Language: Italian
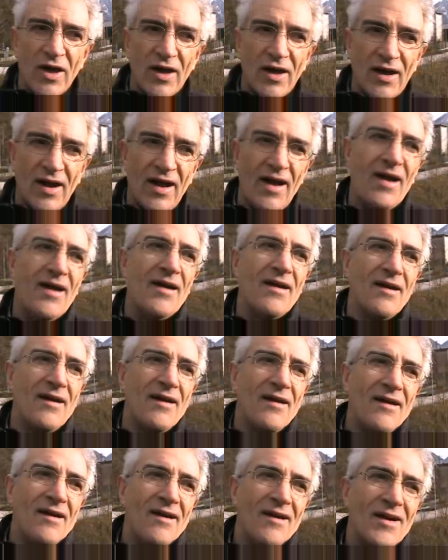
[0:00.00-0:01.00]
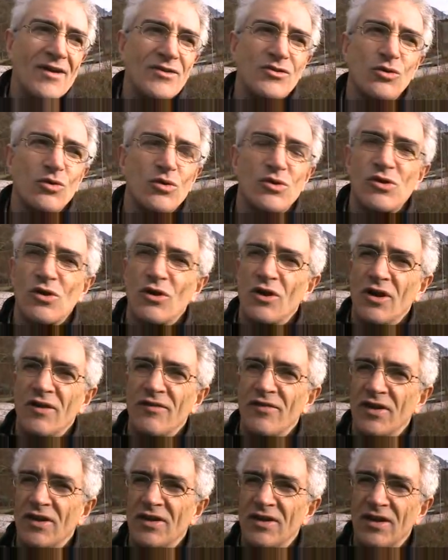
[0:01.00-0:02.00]
era la soluzione
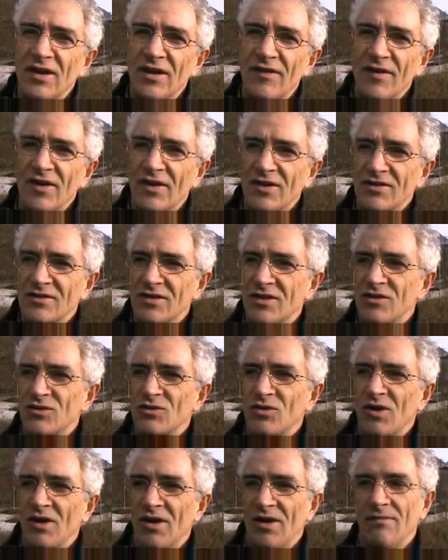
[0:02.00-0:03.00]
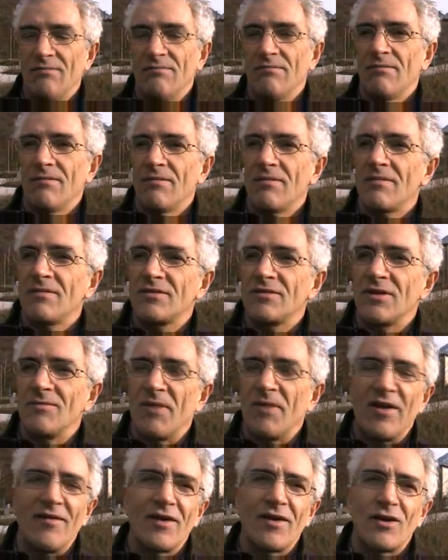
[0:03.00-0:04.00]
definitiva, nel senso che
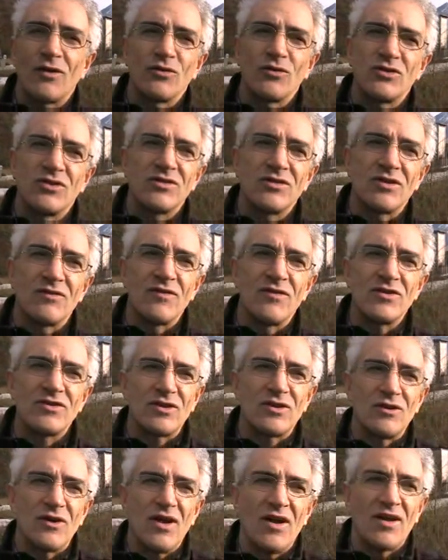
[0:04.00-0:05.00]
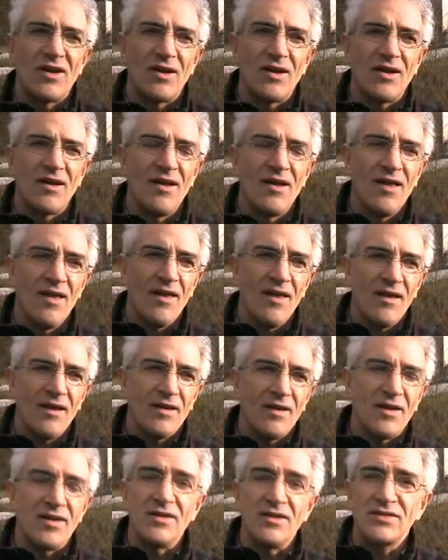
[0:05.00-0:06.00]
sembrava che non ci servissero neanche
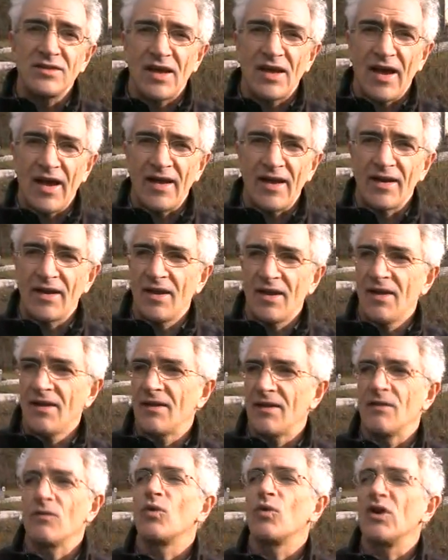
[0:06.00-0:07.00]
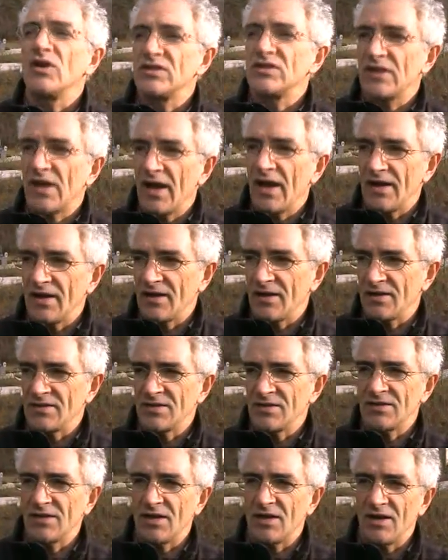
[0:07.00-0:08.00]
le discariche. Una discarica
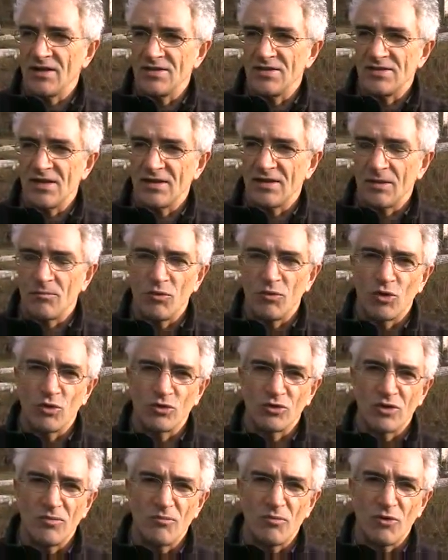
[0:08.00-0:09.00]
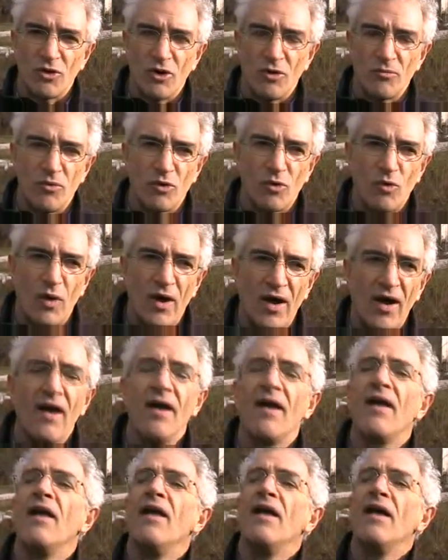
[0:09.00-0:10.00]
è stata realizzata poco tempo dopo qua
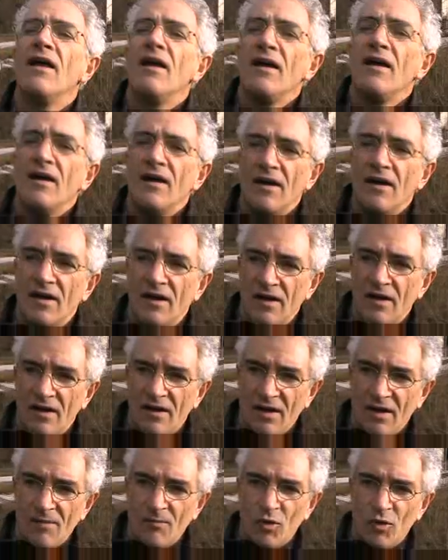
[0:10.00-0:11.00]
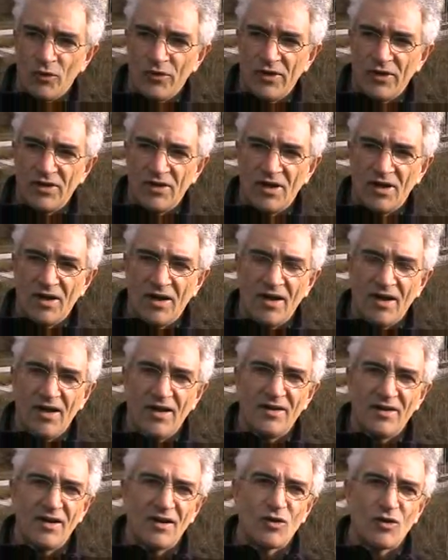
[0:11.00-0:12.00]
eh, a monte della,
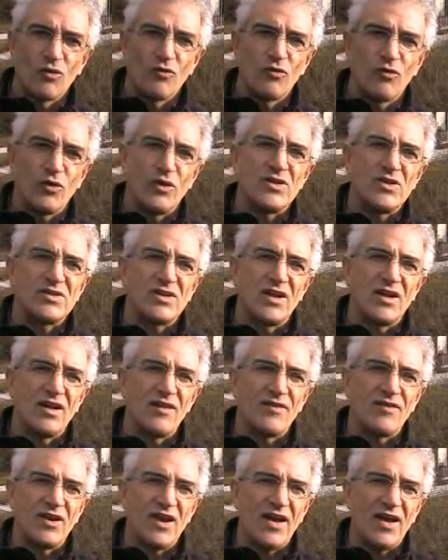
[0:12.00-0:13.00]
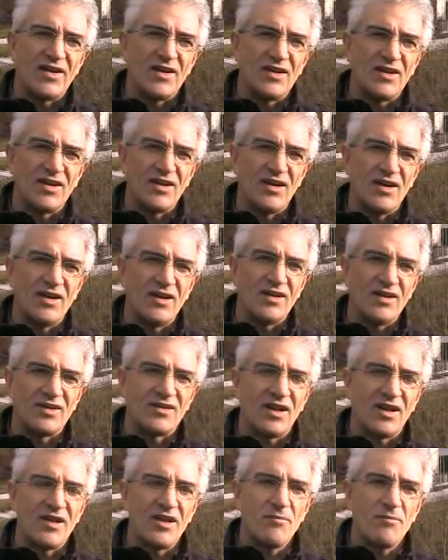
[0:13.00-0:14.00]
della confluenza della Vinaria nel,
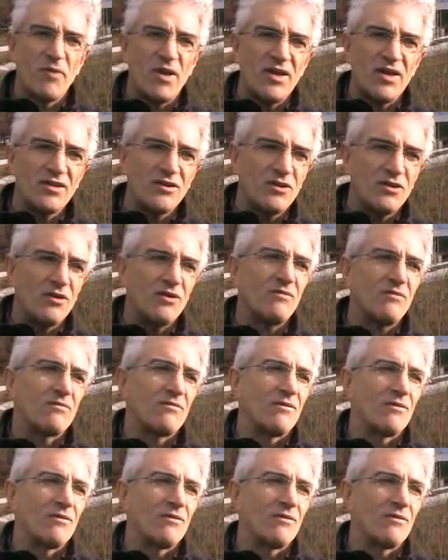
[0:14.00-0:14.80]
nel tagliamento,